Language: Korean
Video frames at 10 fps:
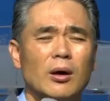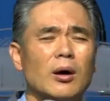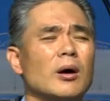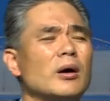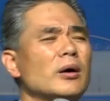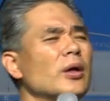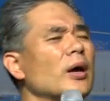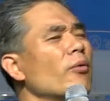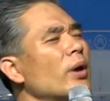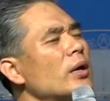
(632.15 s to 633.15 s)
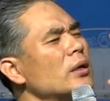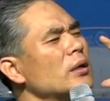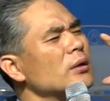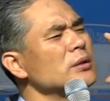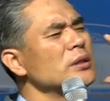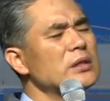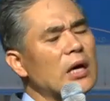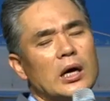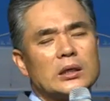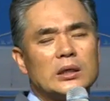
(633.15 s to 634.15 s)
아, 내가 왜 이런 일을
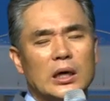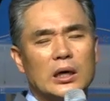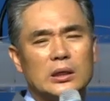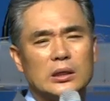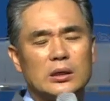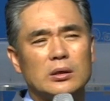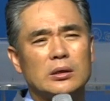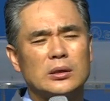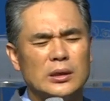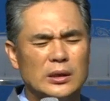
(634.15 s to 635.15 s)
당하는가. 어?